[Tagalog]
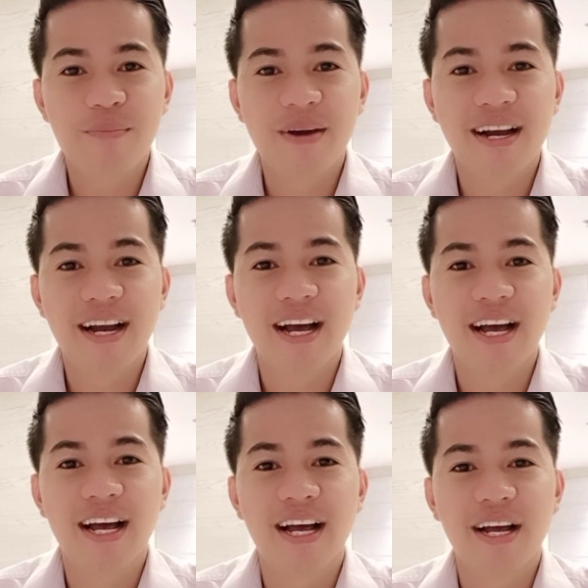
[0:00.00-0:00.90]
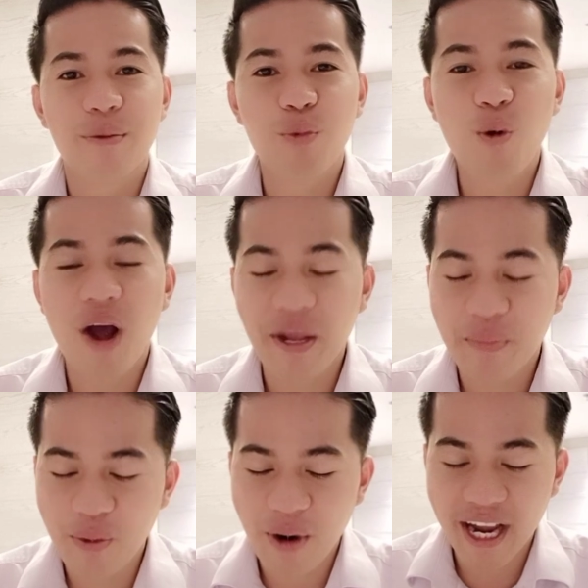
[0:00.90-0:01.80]
mga
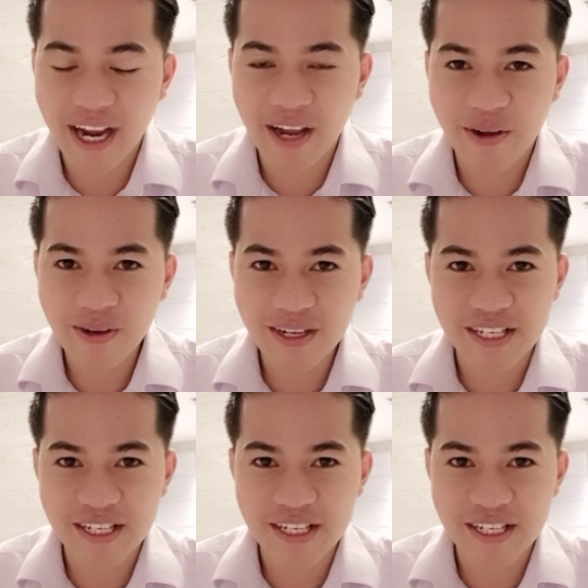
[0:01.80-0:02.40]
buhay-buhay ngayon?